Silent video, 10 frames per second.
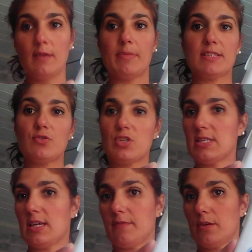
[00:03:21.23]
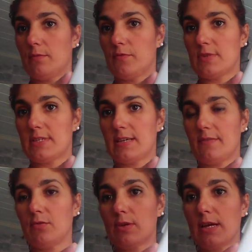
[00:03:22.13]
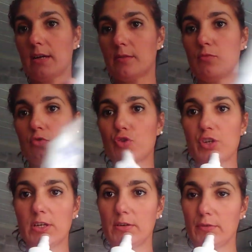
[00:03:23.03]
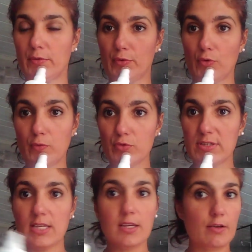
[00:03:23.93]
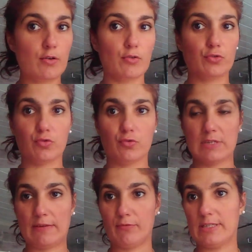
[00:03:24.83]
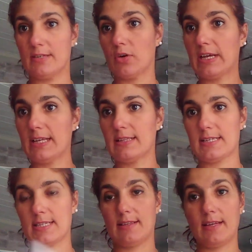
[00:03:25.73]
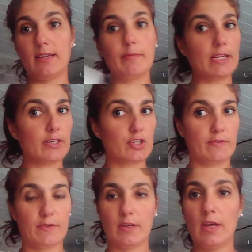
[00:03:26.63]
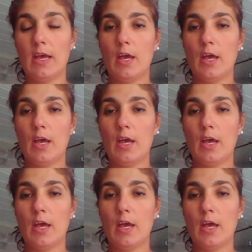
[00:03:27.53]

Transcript: parce que j'ai servi, comme vous le savez, de garde-manger euh, aux moustiques quand nous avons été en Crète, là, cette année, malgré que j'avais